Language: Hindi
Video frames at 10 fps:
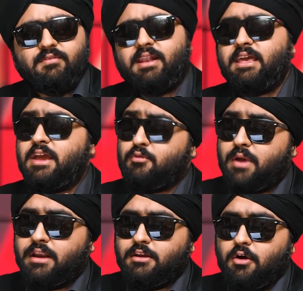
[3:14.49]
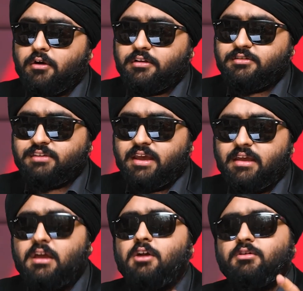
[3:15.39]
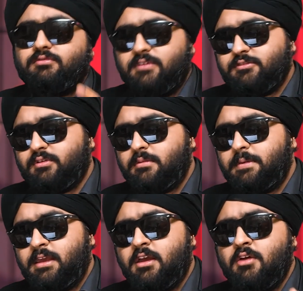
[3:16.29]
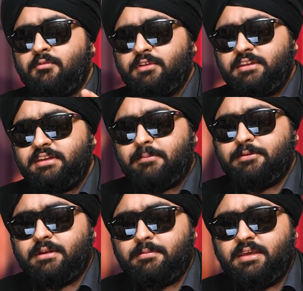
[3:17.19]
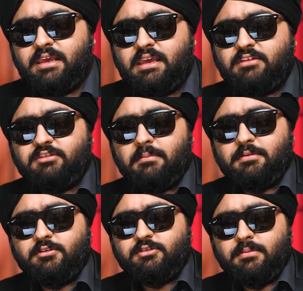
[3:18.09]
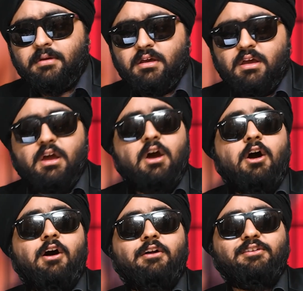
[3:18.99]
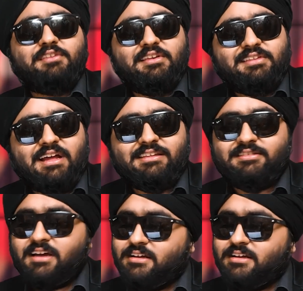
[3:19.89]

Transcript: करने वाले हैं रैंडी ऑर्डन से विच विल बी फॉर द डब्ल्यू डब्ल्यू ई चैम्पियनशिप और उसके साथ